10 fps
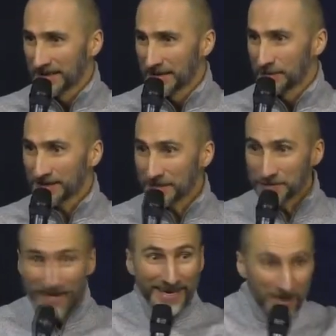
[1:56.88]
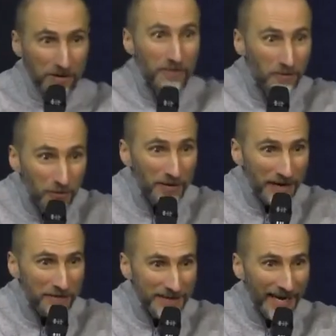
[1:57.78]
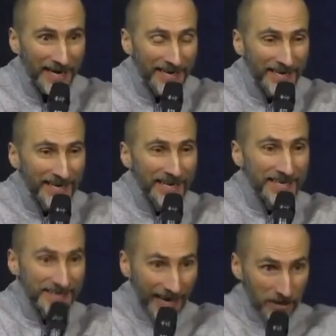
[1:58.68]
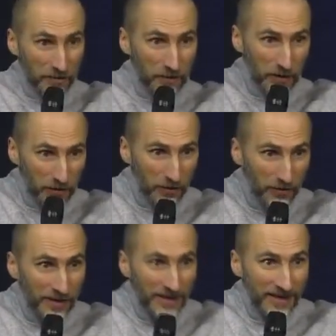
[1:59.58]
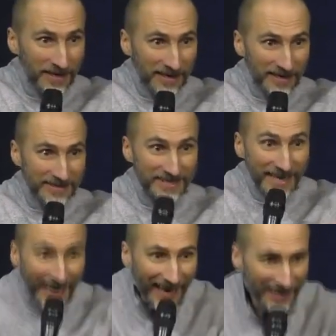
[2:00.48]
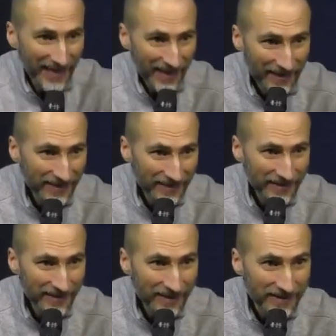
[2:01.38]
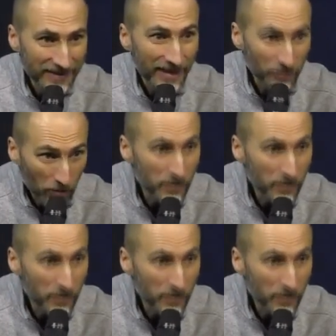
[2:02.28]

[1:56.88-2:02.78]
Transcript: Поэтому на каком уровне я люблю тело, на том